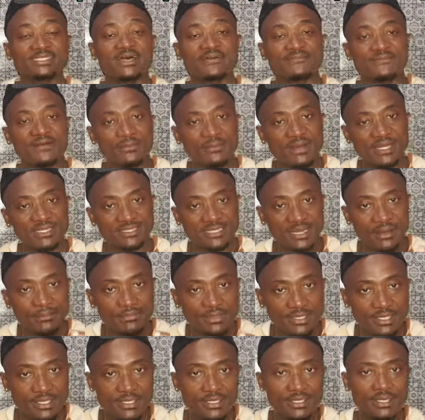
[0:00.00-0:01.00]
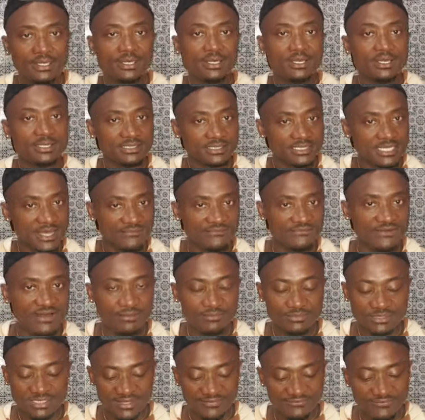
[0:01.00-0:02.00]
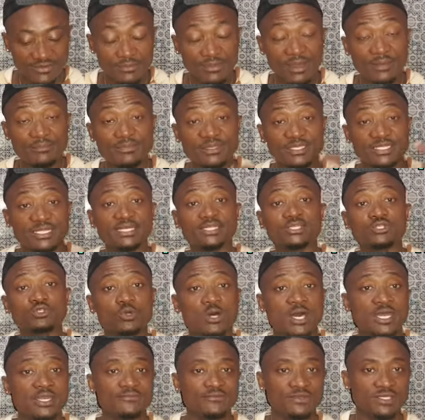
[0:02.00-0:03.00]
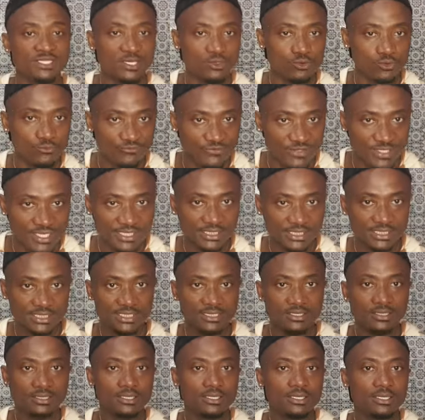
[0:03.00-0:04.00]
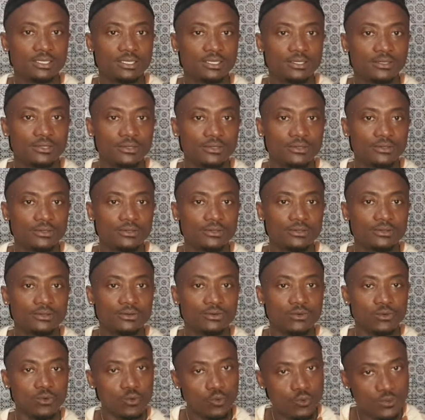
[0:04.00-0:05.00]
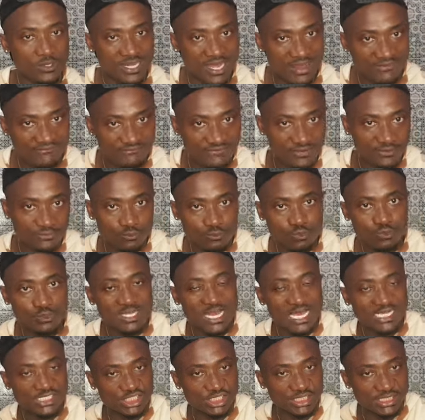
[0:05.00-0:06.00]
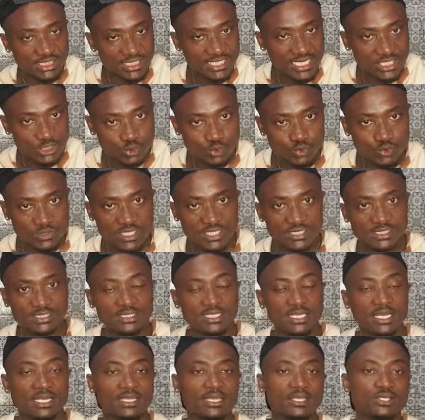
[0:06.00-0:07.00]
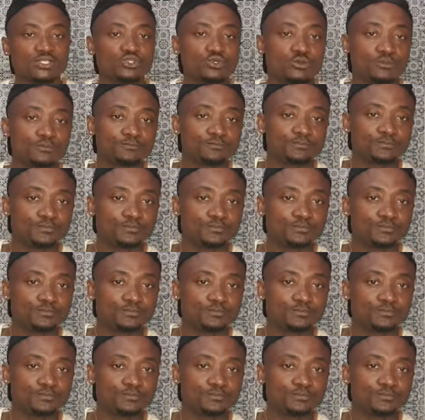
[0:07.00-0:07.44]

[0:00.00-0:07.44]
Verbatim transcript: sa femme, attrapée, sa femme, sa femme a pédalé. Ils sont arrivés dans le village où il a, où il a acheté la chose en, question.